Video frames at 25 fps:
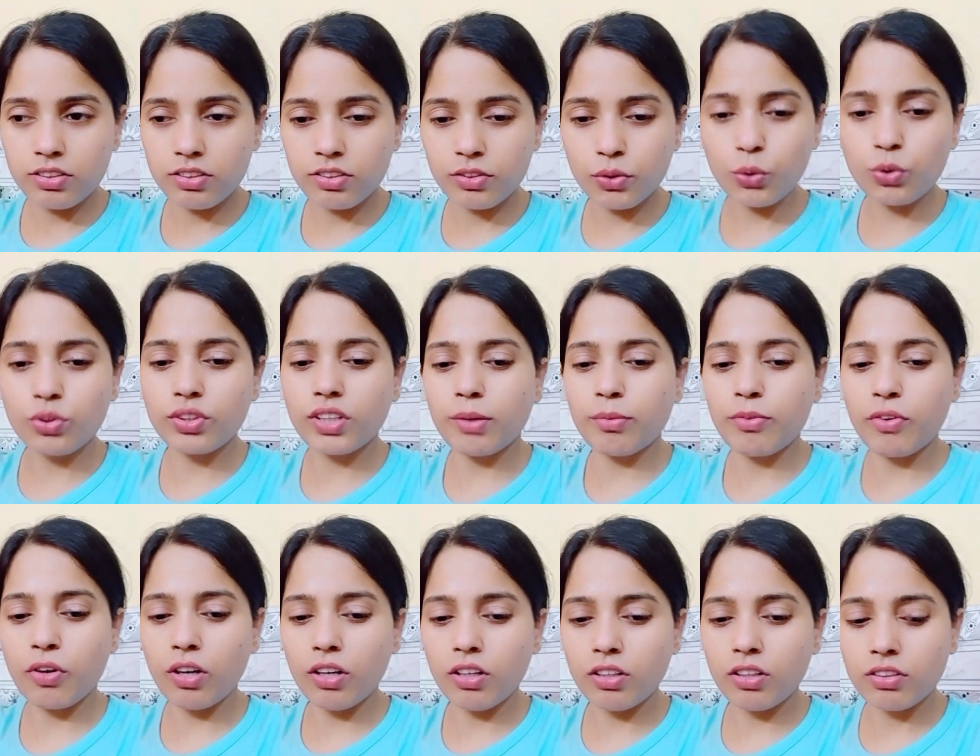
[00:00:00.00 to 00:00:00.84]
दूसरा
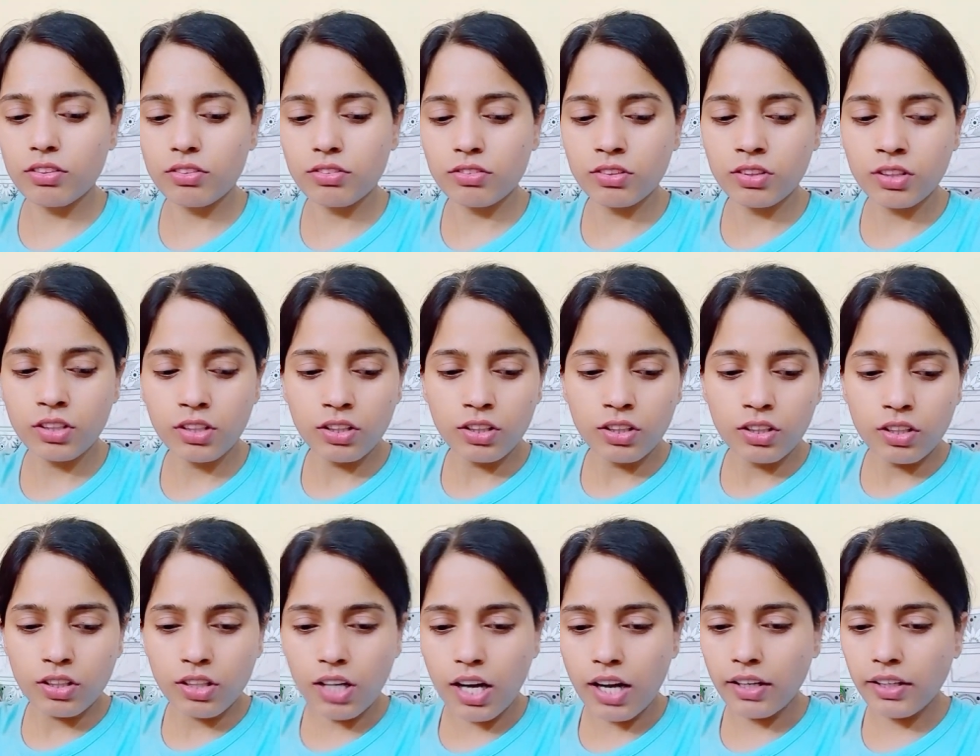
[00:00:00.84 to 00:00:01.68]
बॉल
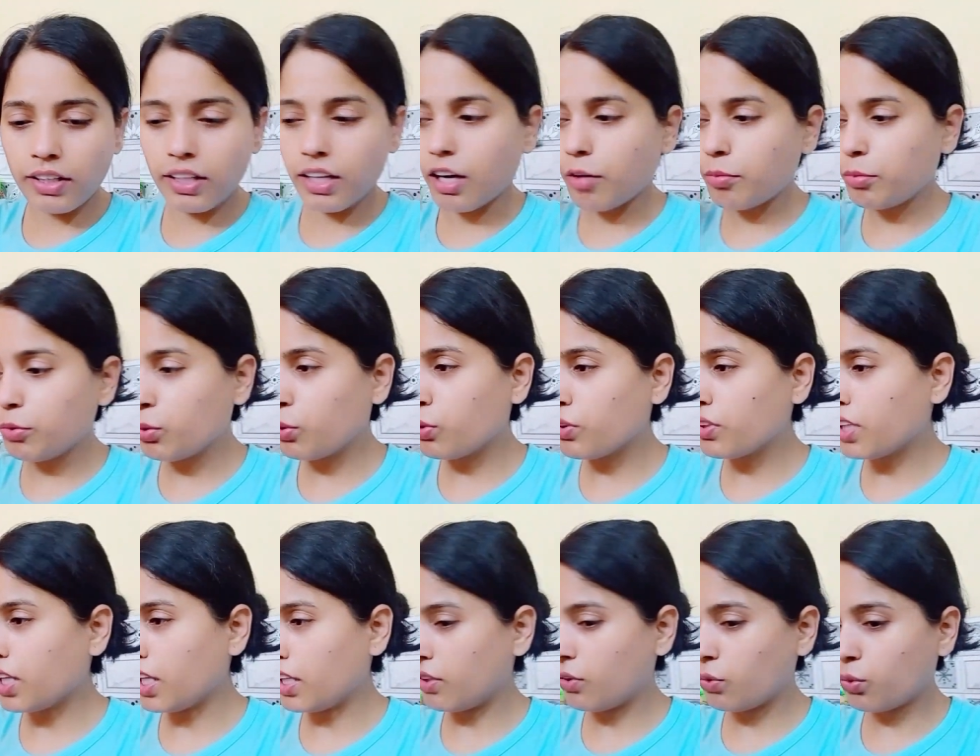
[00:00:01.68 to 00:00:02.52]
कहाँ गया अभी
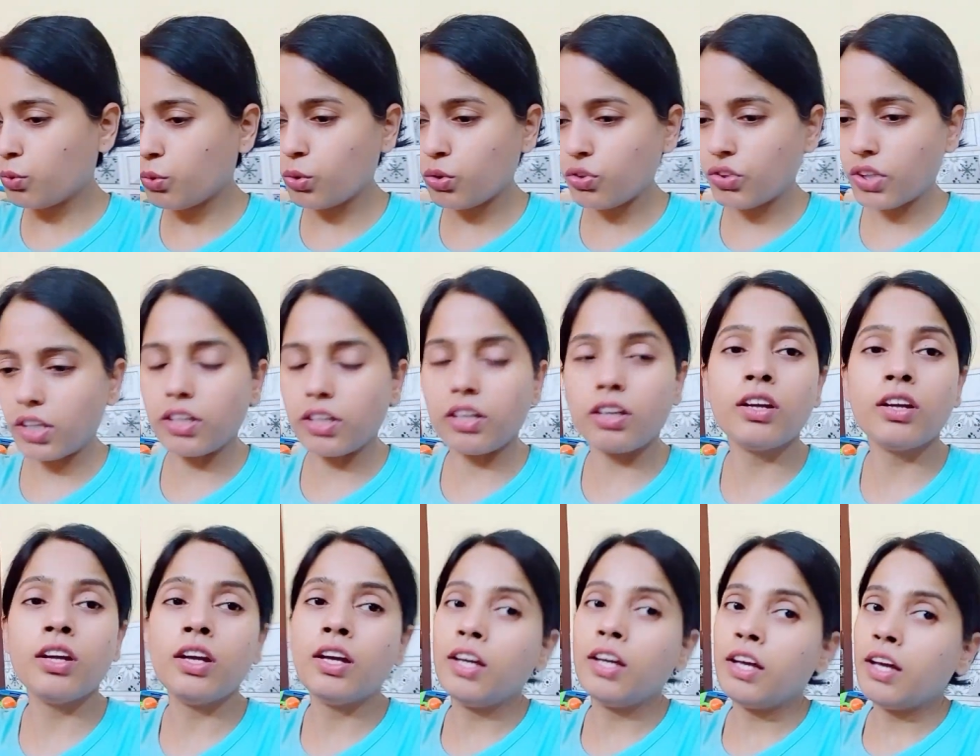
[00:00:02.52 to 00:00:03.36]
ढूंढते हैं रुक जाइए
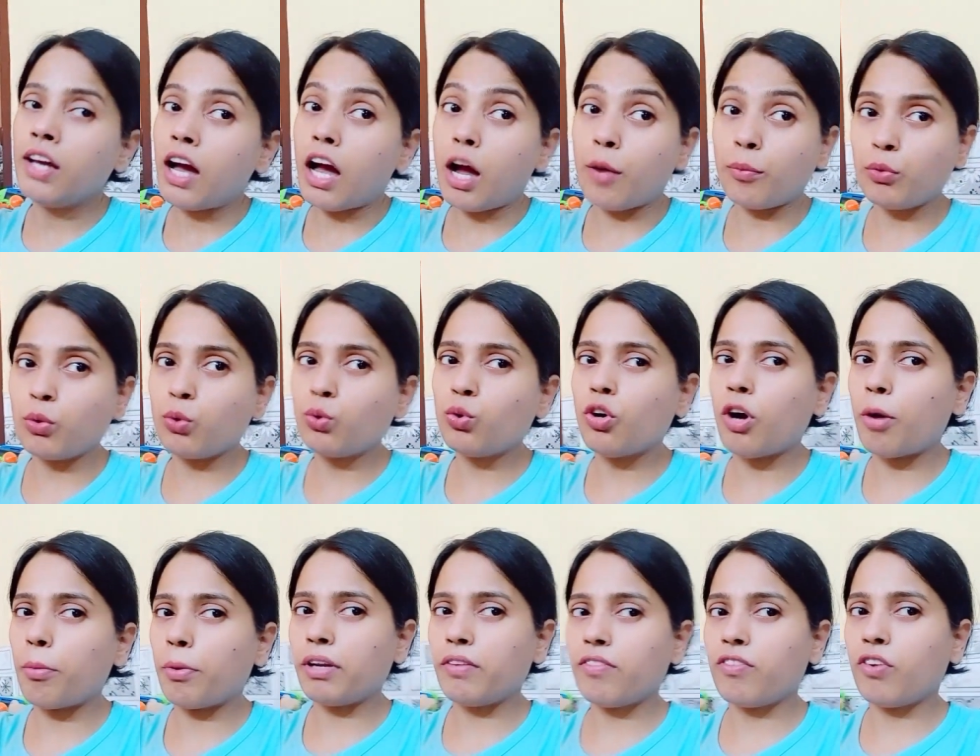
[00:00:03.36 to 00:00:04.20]
अब डुगू
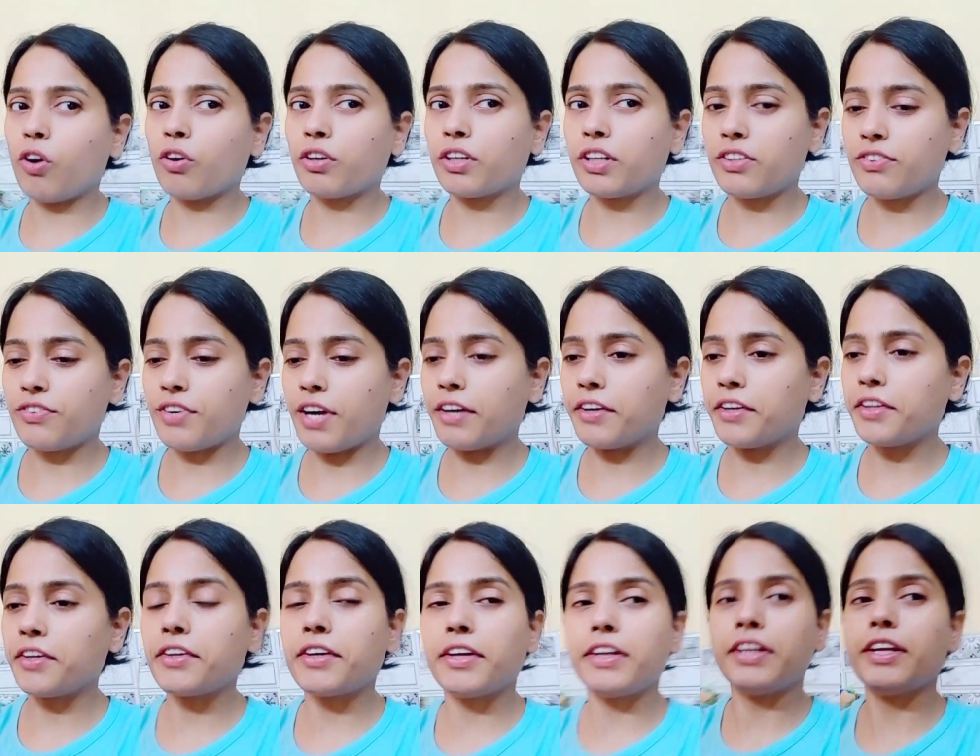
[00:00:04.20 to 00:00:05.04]
हमारे ब्लॉग की
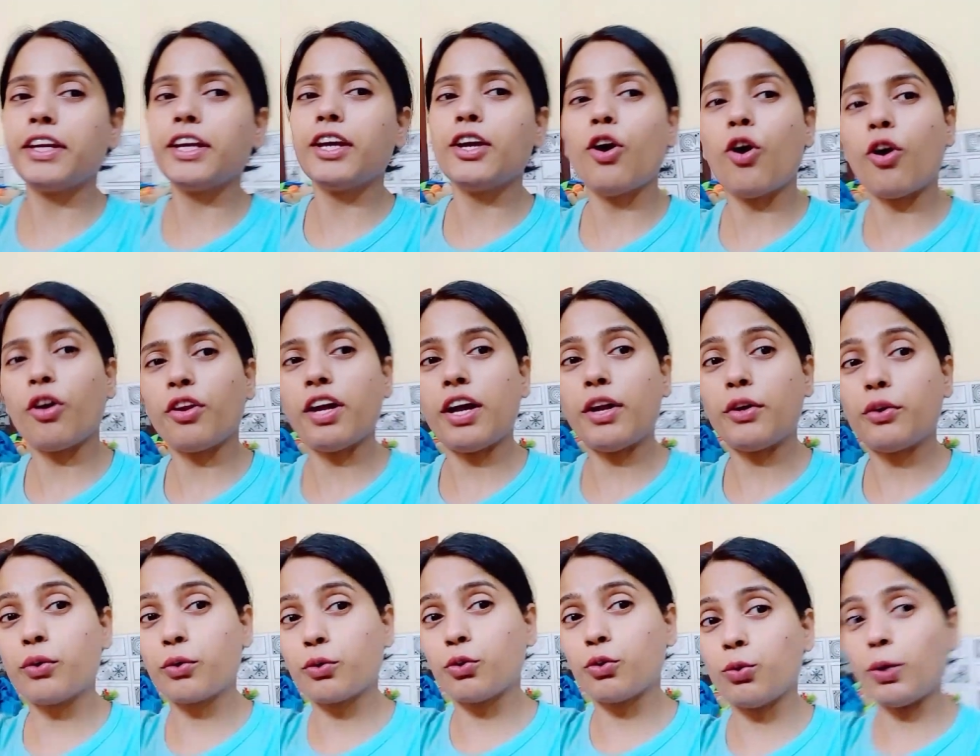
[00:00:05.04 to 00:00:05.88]
स्टार्टिंग करेंगे और
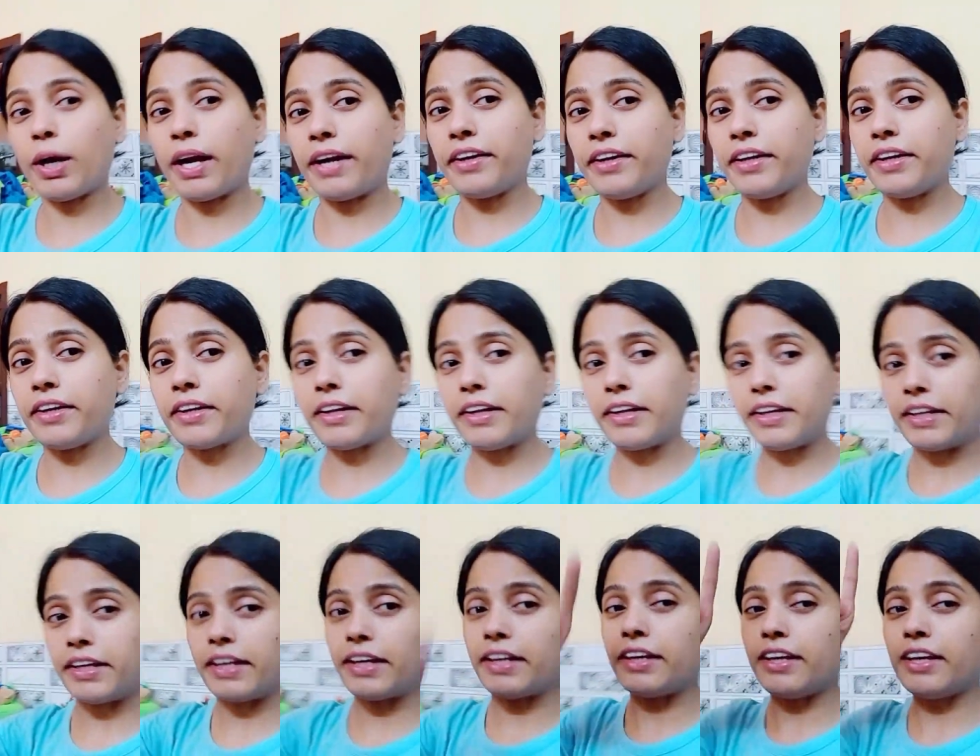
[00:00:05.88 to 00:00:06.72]
डुगू एंडिंग
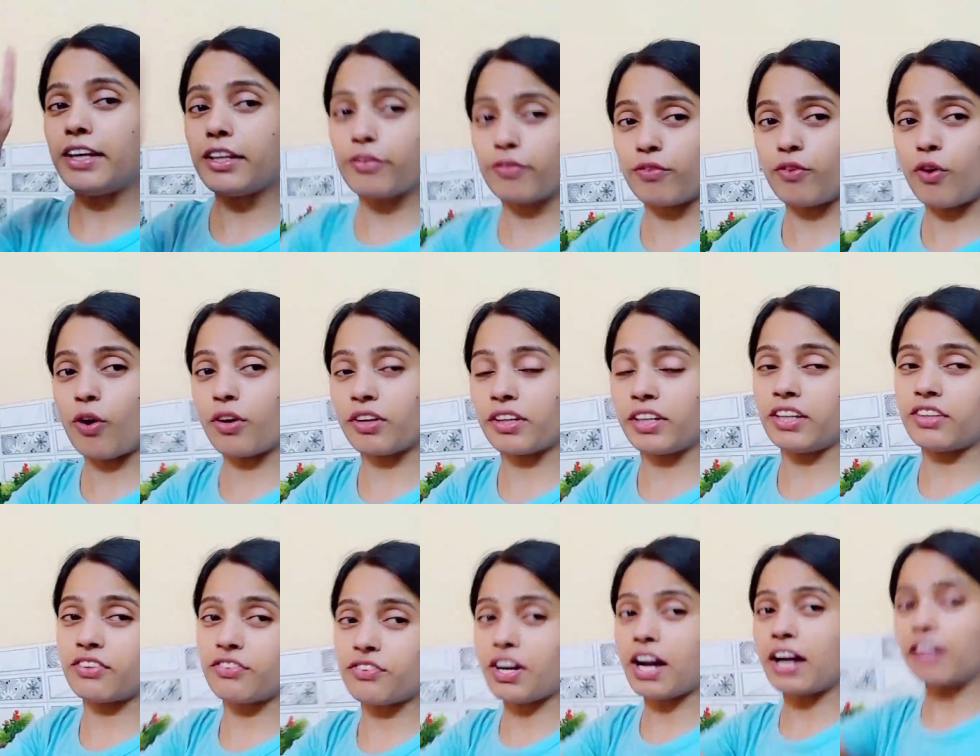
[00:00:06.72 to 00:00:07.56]
करेंगे इस ब्लॉग
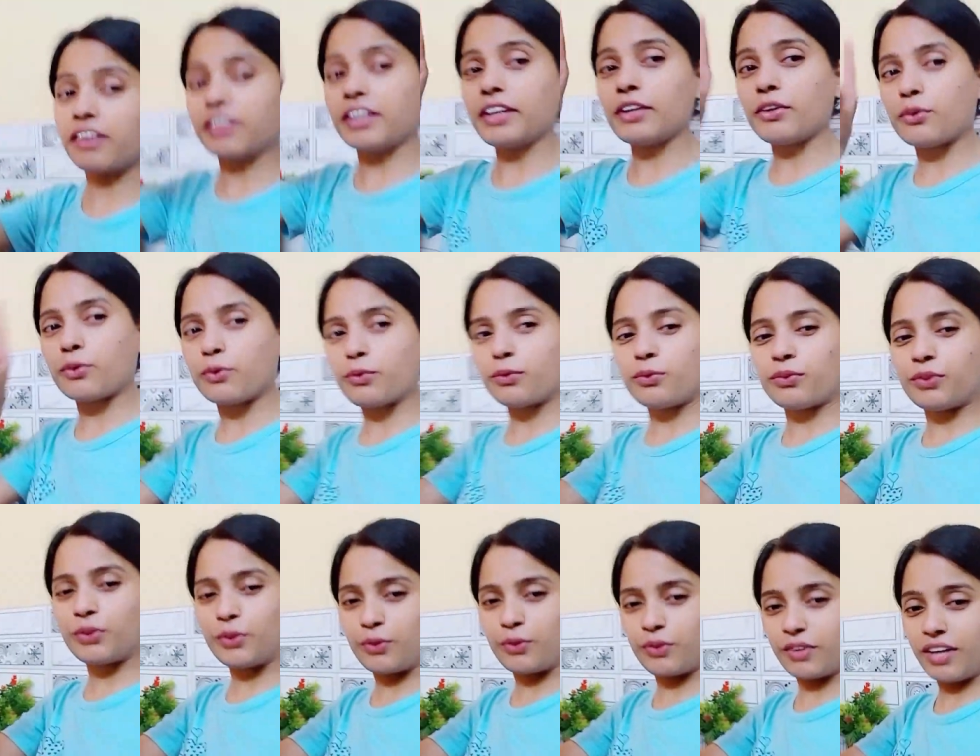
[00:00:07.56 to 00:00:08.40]
की स्टार्टिंग डुगू
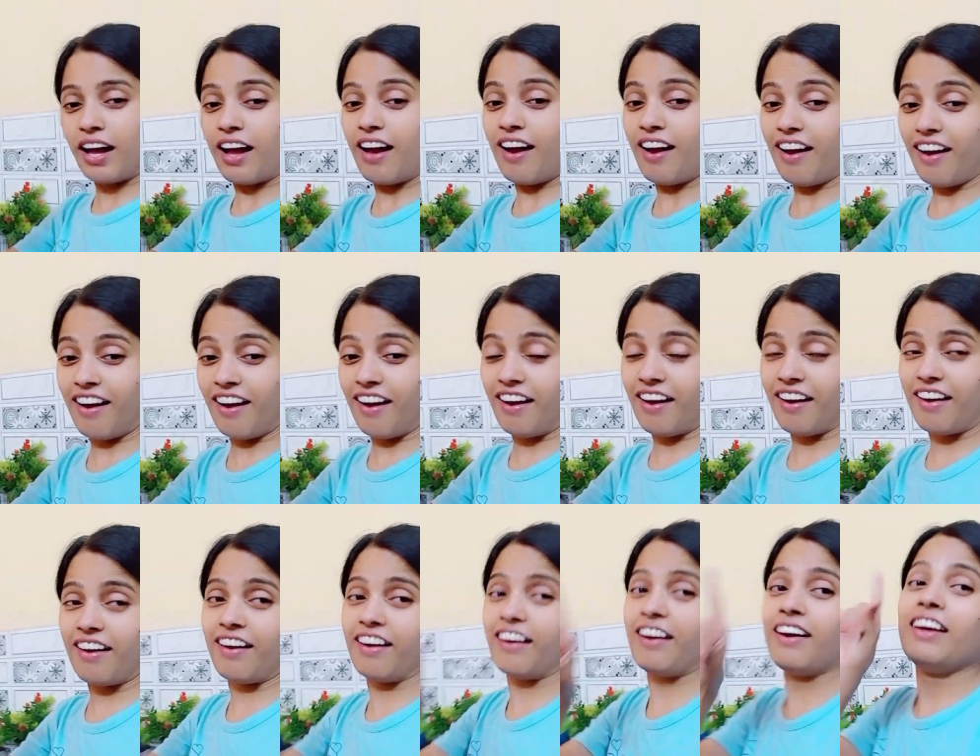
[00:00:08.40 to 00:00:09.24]
से होगी
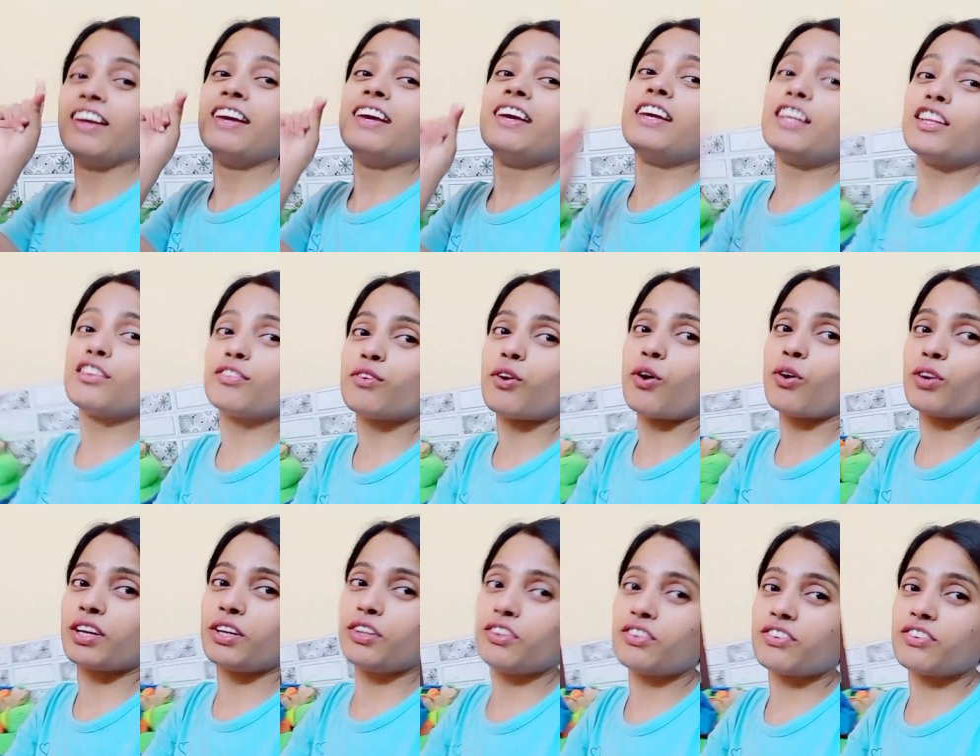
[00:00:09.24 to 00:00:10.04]
हाँ इस ब्लॉग की